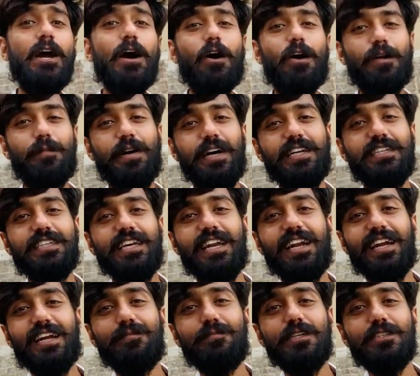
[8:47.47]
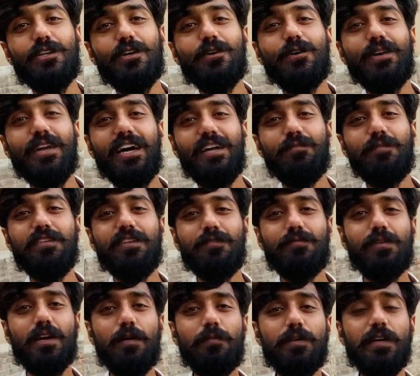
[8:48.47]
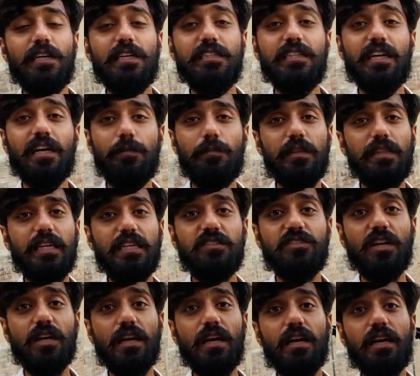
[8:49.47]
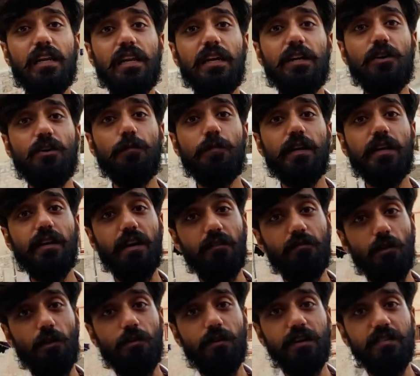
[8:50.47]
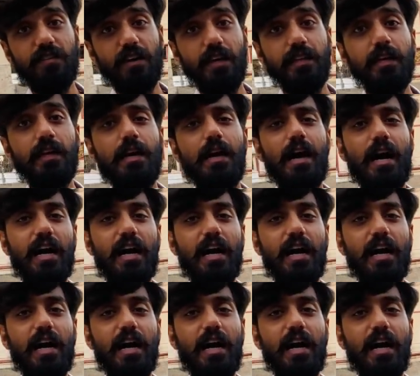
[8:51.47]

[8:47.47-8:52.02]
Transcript: और हमारे चैनल अगर मैं चौक को लाजमी सब्सक्राइब कर लीजिएगा मिलते हैं इंशाल्लाह कल नए टॉपिक नए ब्लॉग के साथ